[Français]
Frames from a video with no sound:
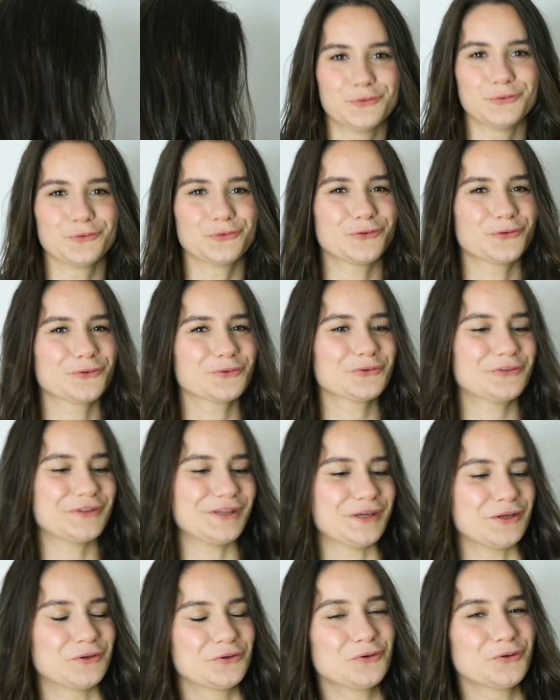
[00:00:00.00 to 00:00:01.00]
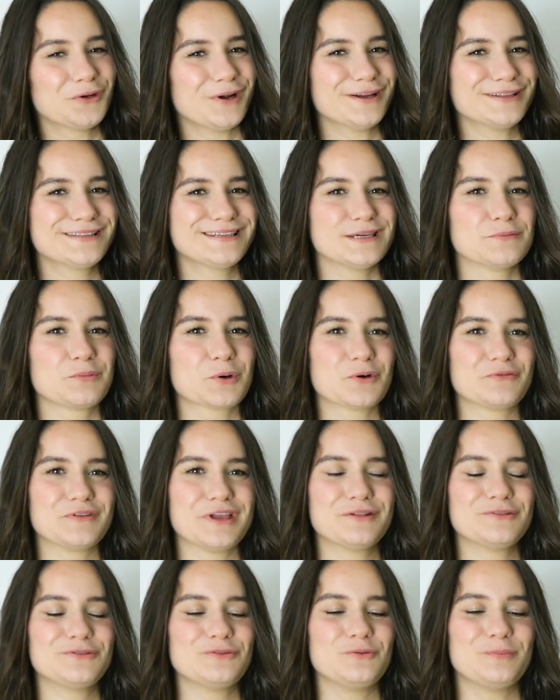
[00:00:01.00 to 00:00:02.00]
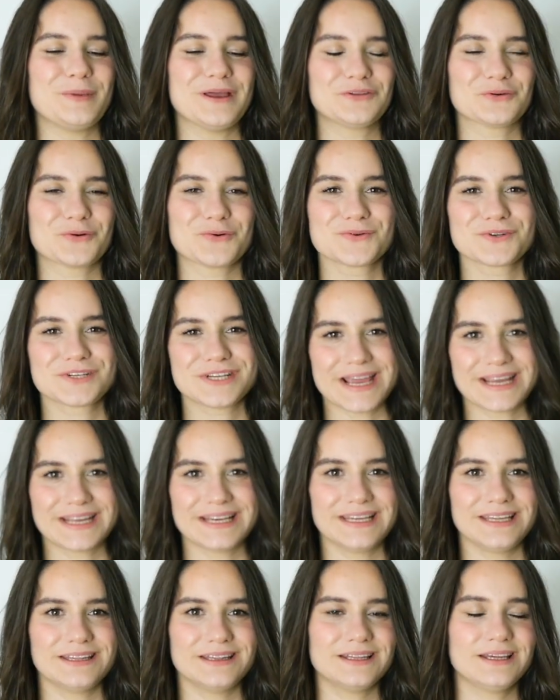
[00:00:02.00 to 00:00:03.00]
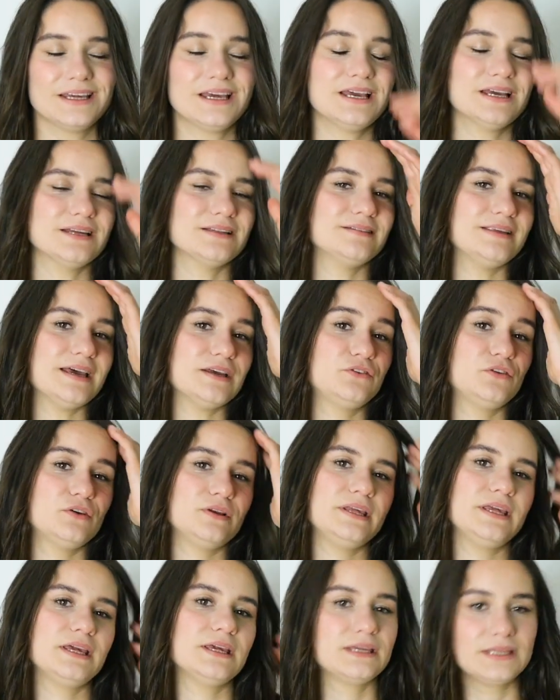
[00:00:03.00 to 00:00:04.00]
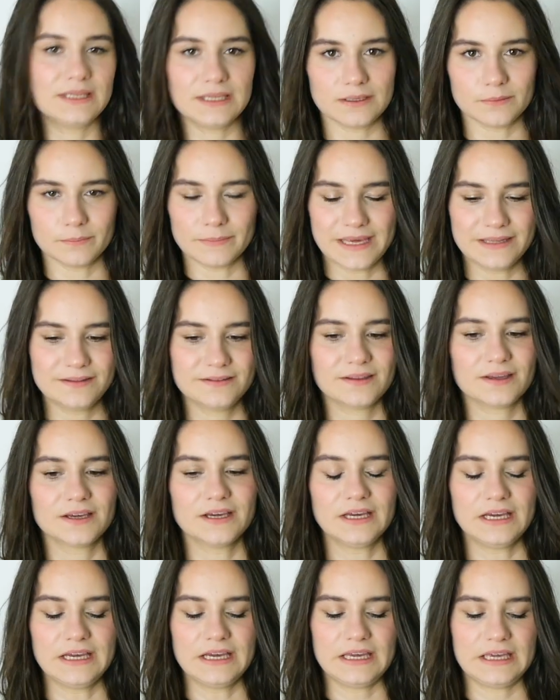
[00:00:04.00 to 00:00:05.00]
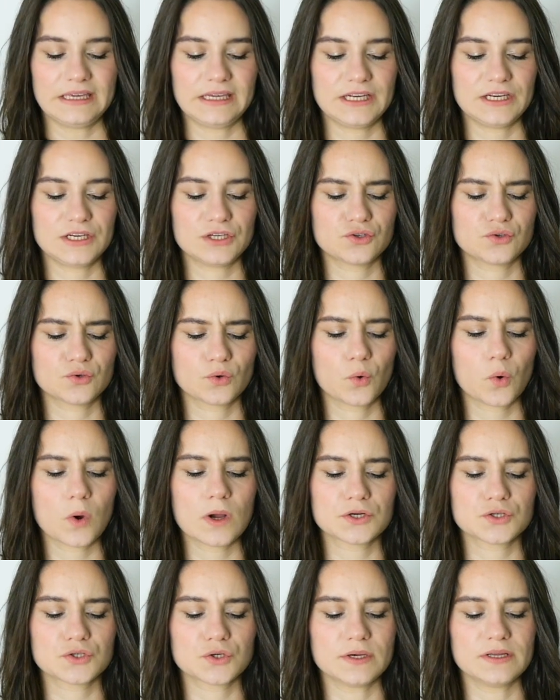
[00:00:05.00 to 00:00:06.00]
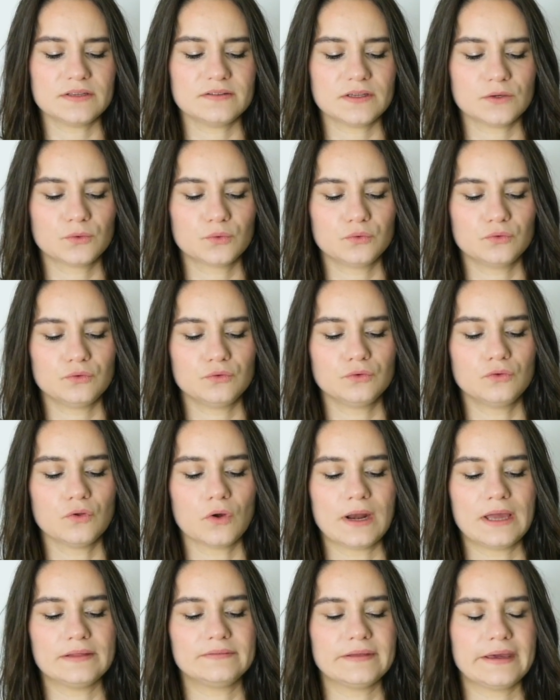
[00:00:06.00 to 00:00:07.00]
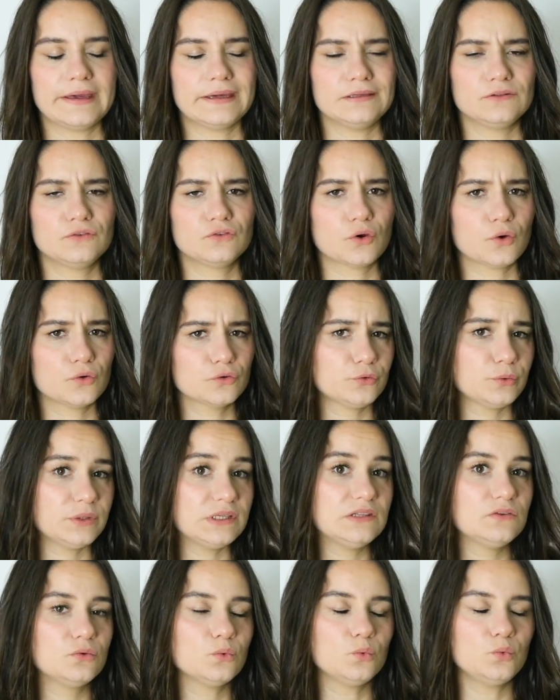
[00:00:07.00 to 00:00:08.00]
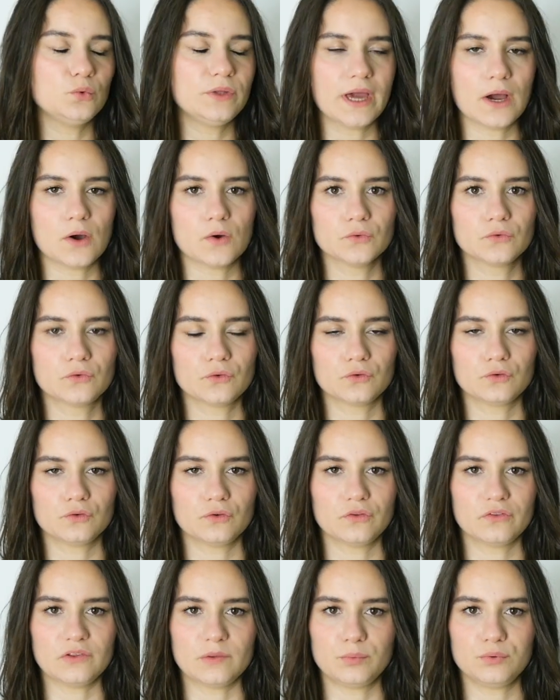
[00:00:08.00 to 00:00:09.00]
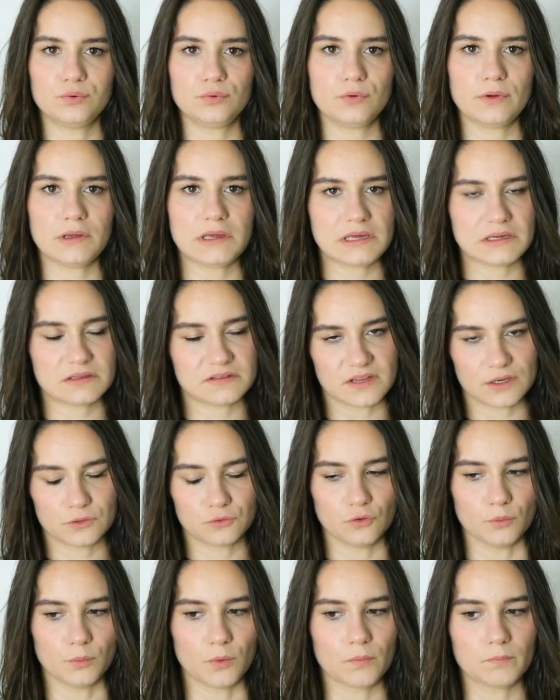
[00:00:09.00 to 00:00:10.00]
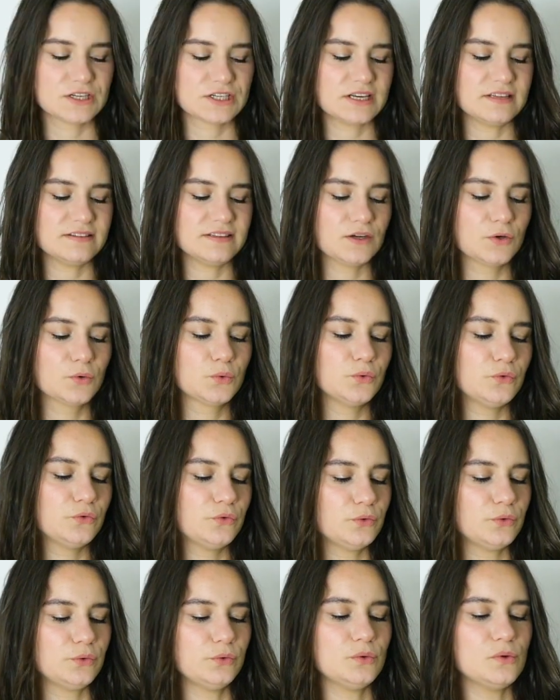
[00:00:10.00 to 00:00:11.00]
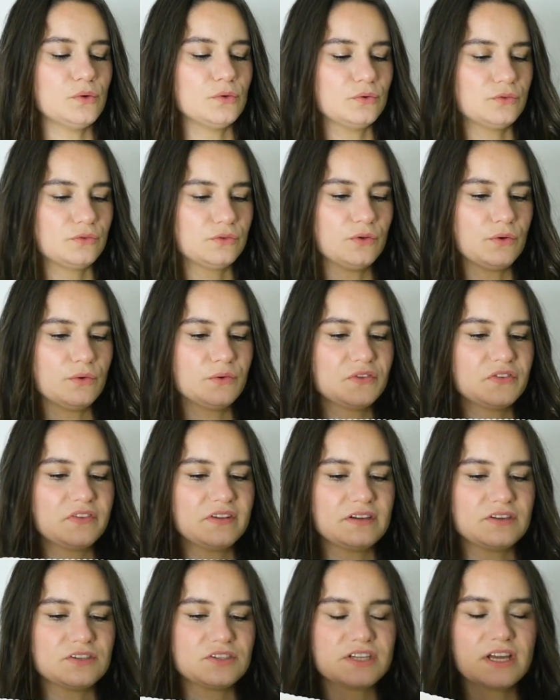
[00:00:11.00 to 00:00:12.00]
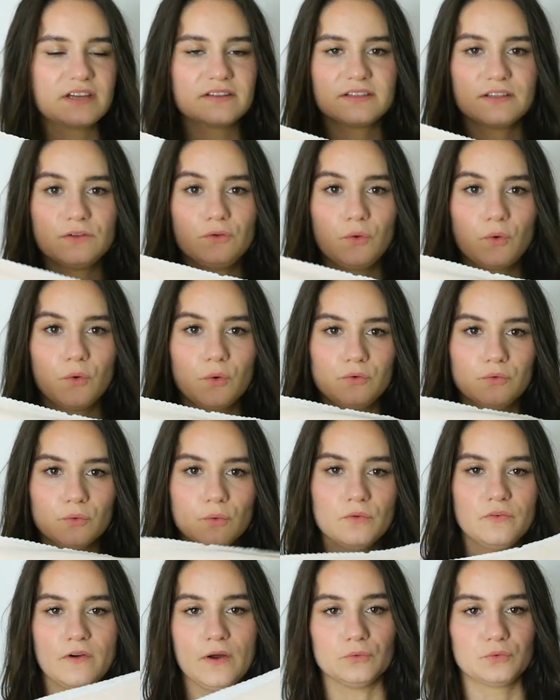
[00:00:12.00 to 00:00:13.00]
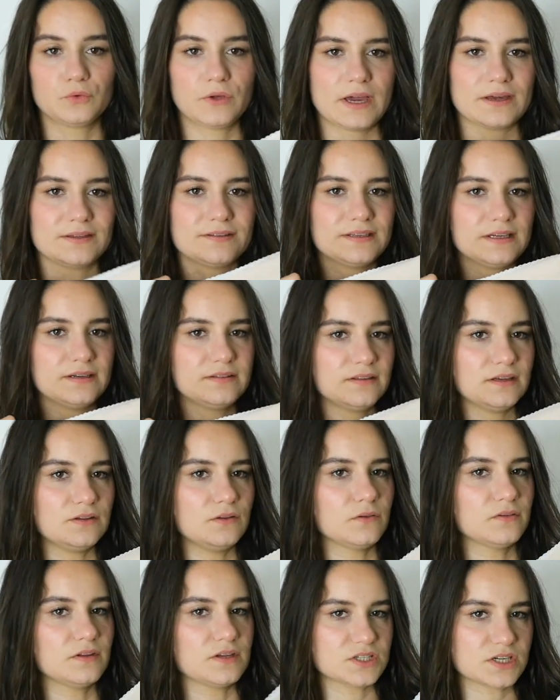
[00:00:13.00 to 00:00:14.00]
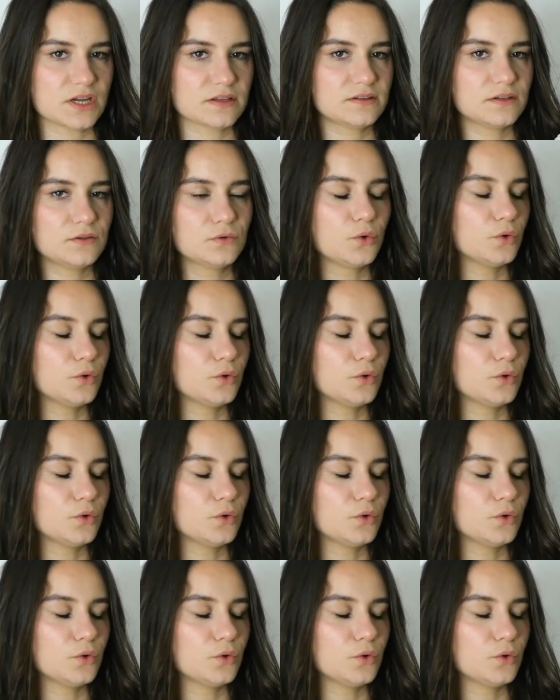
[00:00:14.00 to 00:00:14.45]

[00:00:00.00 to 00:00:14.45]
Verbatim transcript: Donc ce sont des culottes qui proviennent du patron Jacqueline d'Atelier Guillemette et je crois que je les ai cousues dans la taille 38 ou 40, je sais plus exactement. Je les ai cousues dans un jersey de coton, enfin en tout cas celle-ci est dans un jersey de